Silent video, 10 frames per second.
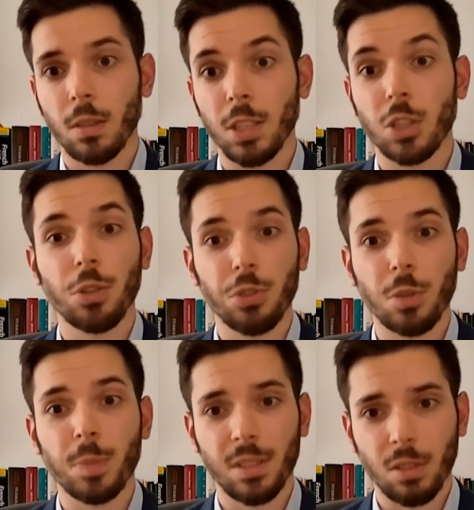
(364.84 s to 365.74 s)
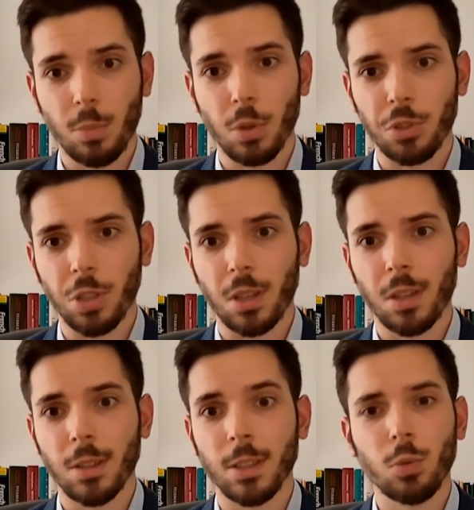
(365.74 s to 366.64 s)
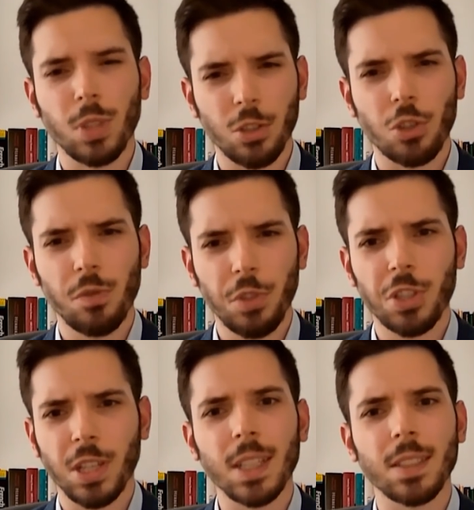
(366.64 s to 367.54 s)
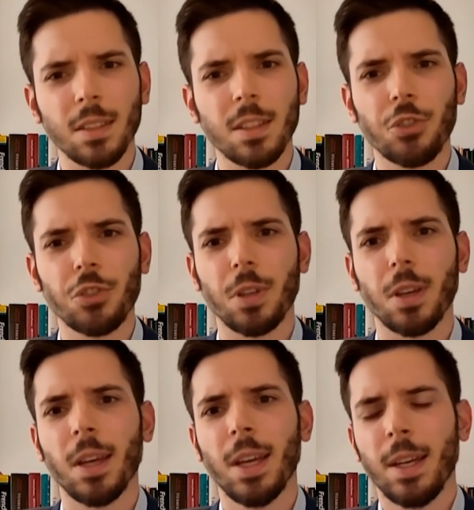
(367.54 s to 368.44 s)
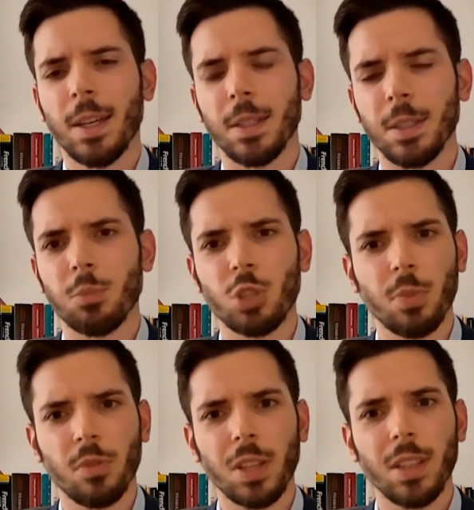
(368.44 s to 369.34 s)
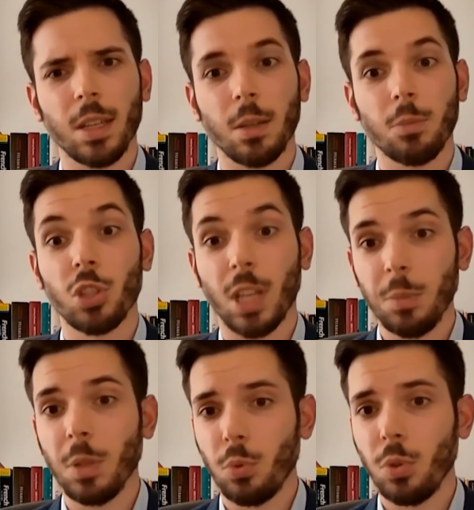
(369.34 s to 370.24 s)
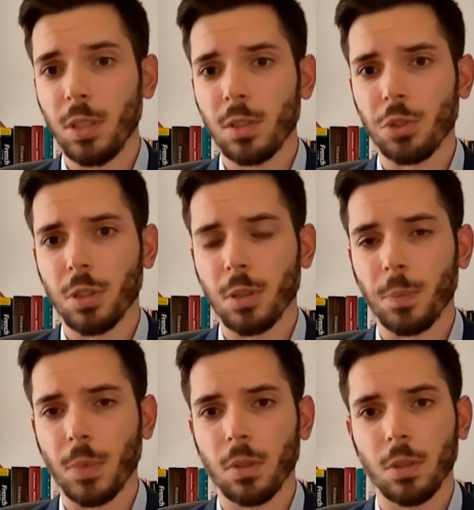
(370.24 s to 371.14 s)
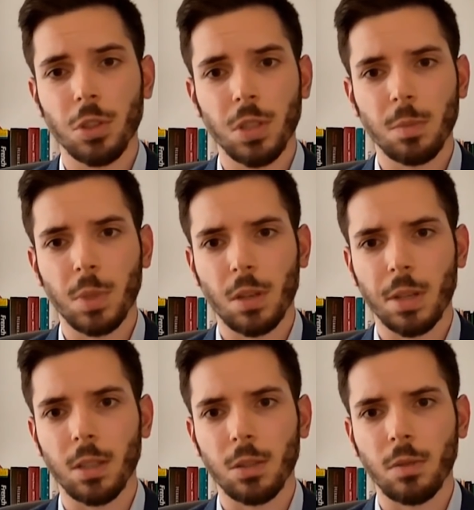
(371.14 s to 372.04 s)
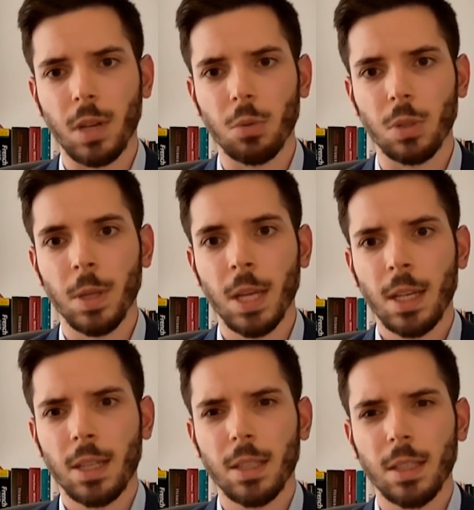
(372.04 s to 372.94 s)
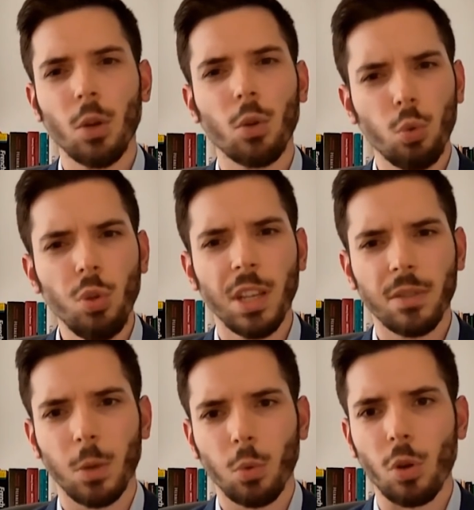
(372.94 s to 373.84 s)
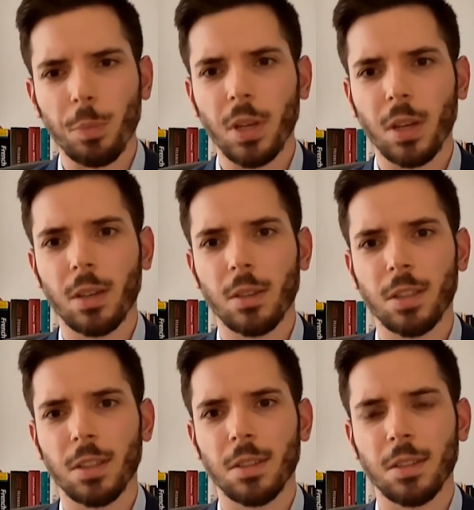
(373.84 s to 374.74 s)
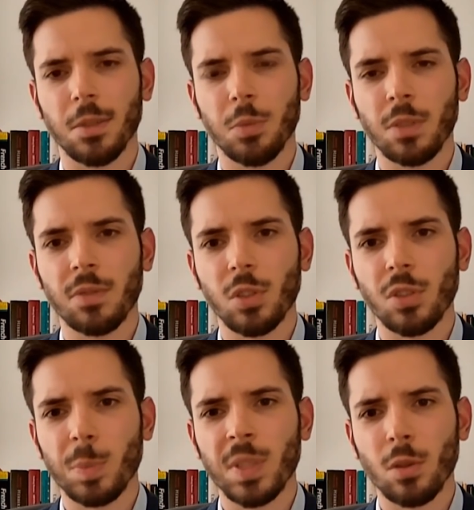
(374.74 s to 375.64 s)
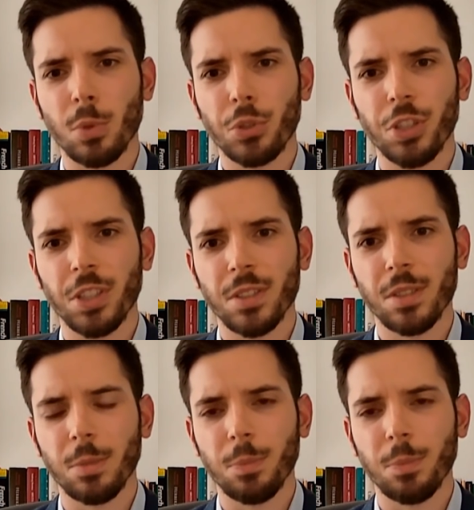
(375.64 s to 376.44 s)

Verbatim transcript: jeśli chodzi o bezrobocie, y, tutaj rzeczywiście kasandryczne przepowiednie przynajmniej póki co się, się nie zmaterializowały i ogólnie w Europie ten, ten wzrost bezrobocia jest,